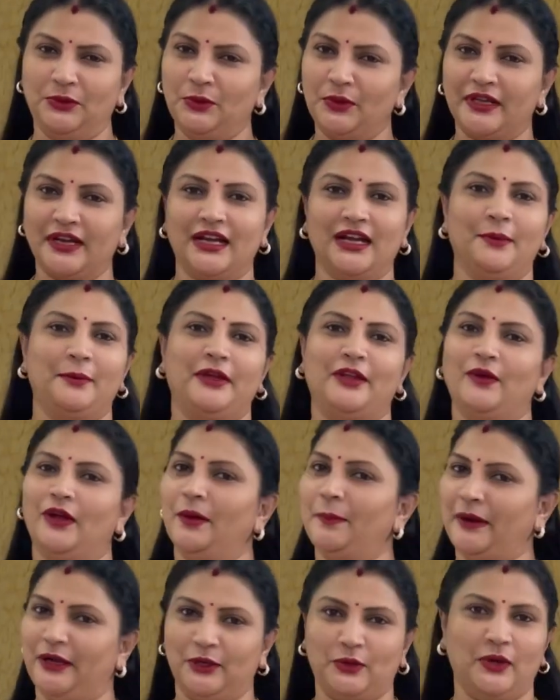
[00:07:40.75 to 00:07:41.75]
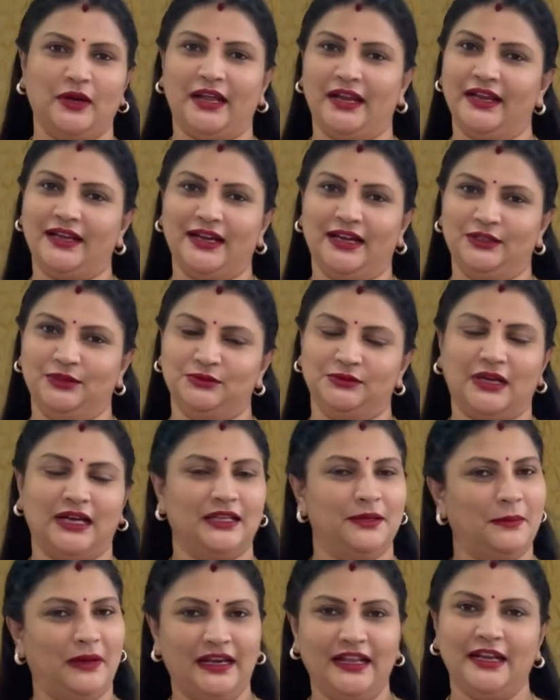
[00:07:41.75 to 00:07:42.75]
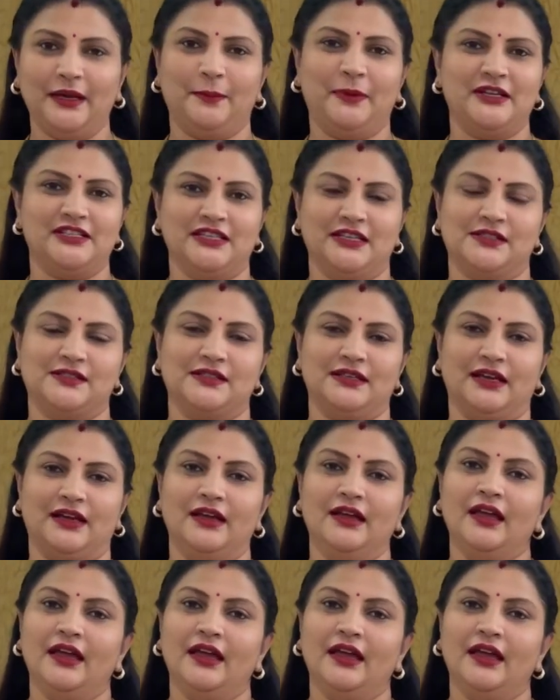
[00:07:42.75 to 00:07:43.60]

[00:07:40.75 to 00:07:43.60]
ఊరికి బీరువాలు పెట్టుకోవడానికి కాదు అది మళ్ళీ రిపీట్ చేస్తున్నా